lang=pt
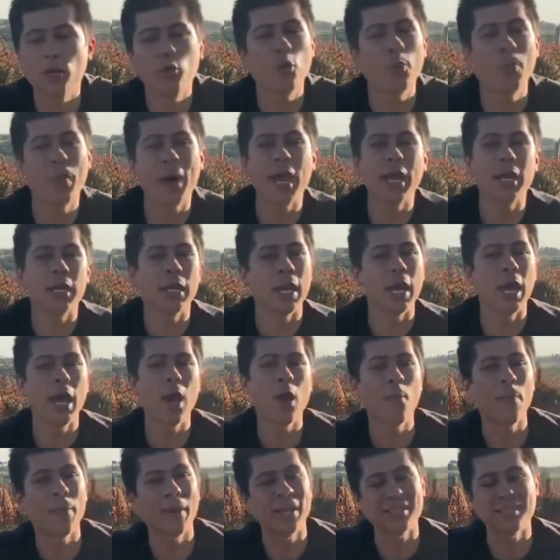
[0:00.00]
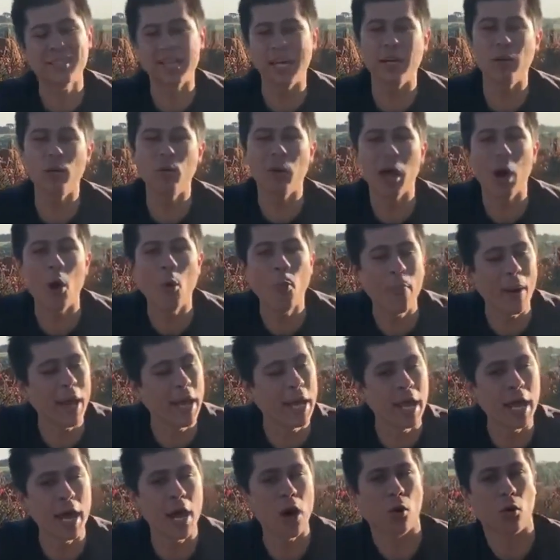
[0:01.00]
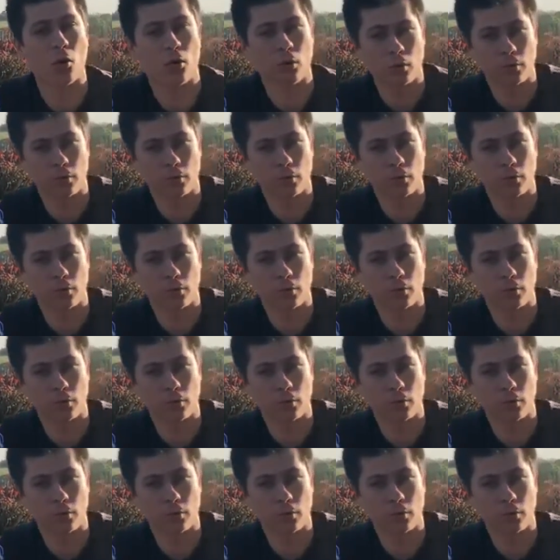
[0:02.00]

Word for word: no painel para desregular o painel.